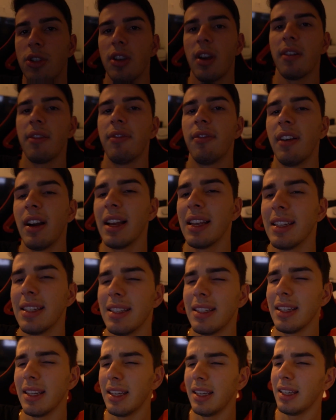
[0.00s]
Já
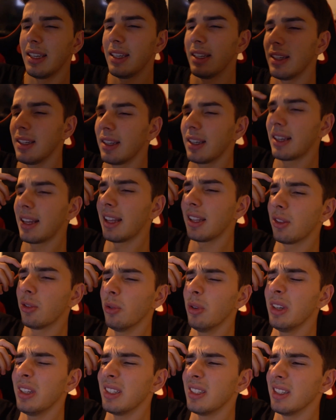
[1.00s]
fazem
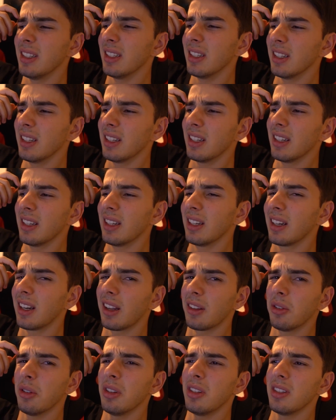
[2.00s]
14?
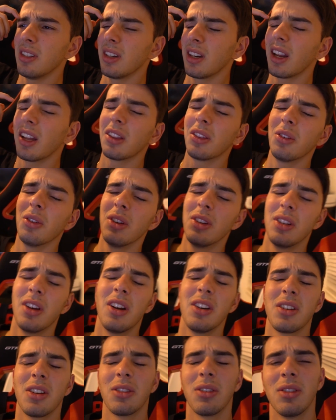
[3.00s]
14? 14
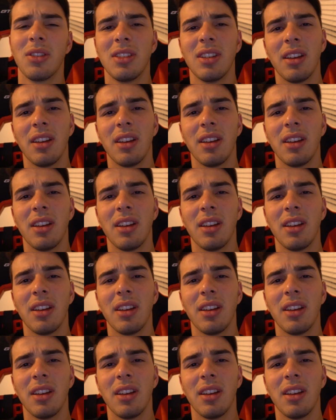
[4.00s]
horas que eu tô no